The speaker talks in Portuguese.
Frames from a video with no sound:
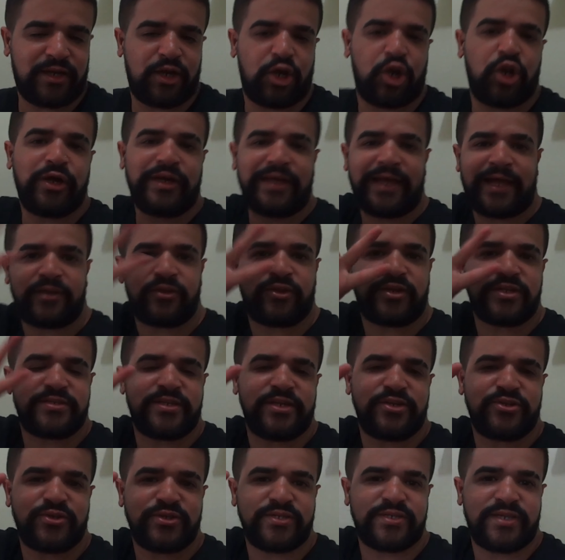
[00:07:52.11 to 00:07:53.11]
logado nas
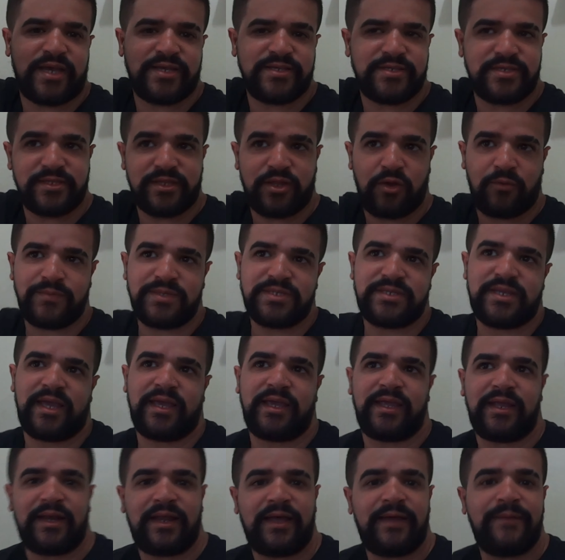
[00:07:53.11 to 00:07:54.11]
redes sociais, então me
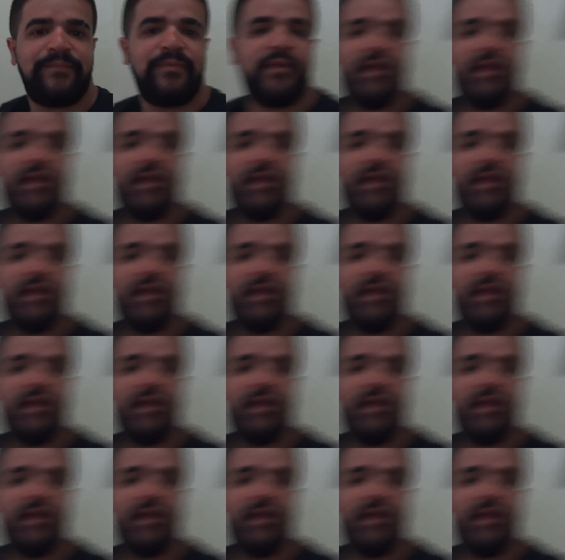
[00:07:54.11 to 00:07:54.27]
seguem lá.